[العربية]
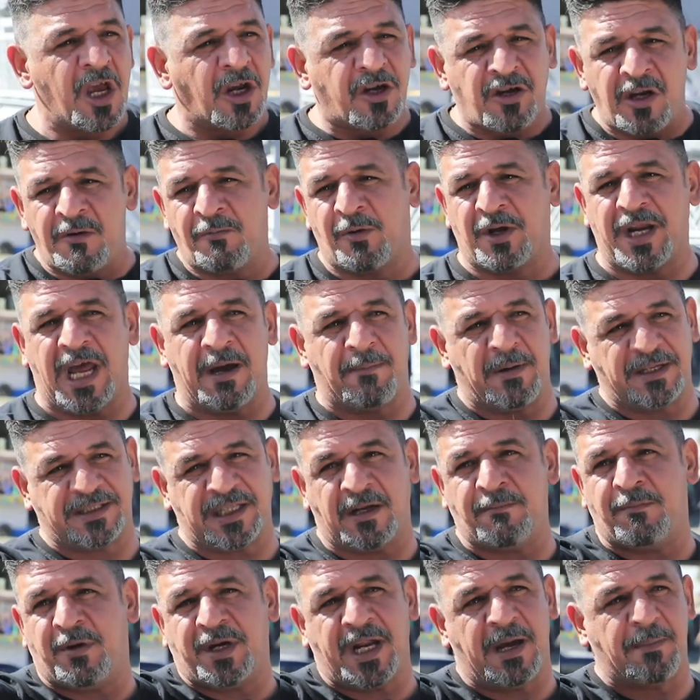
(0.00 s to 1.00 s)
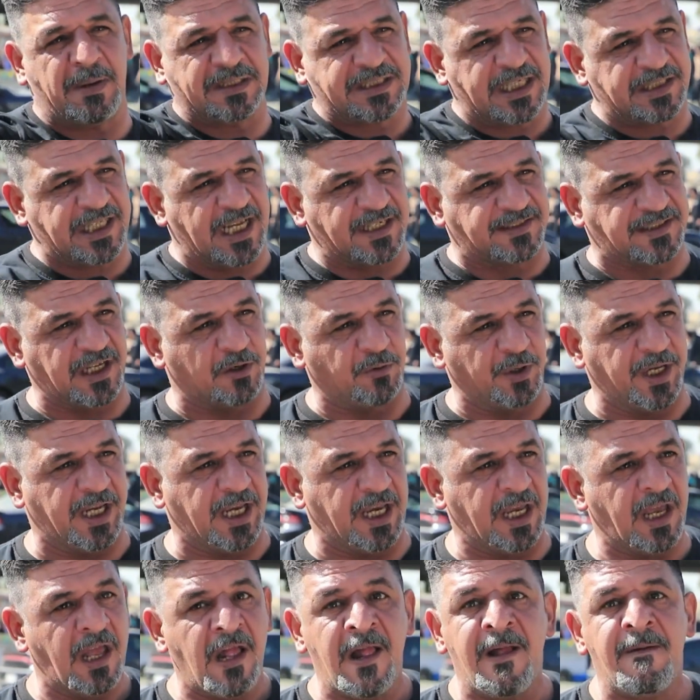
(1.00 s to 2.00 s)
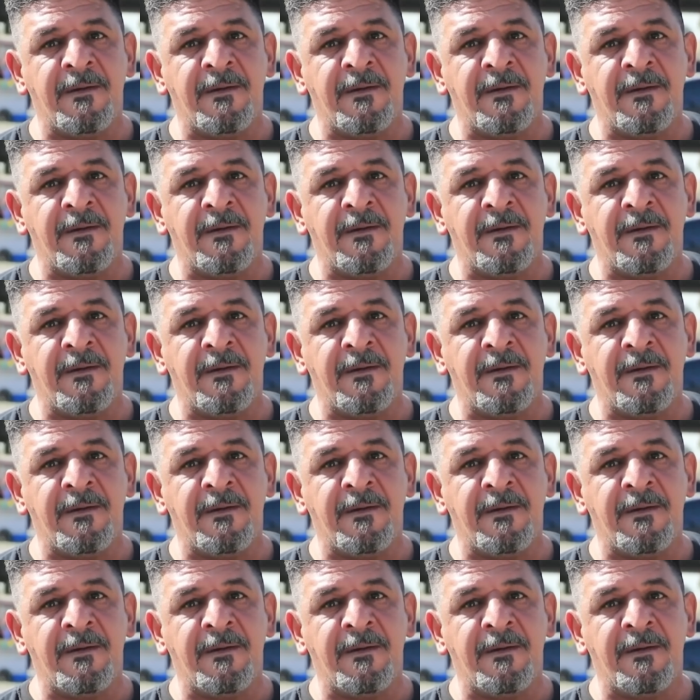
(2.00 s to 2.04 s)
كل مرابطه مرابطه تسويها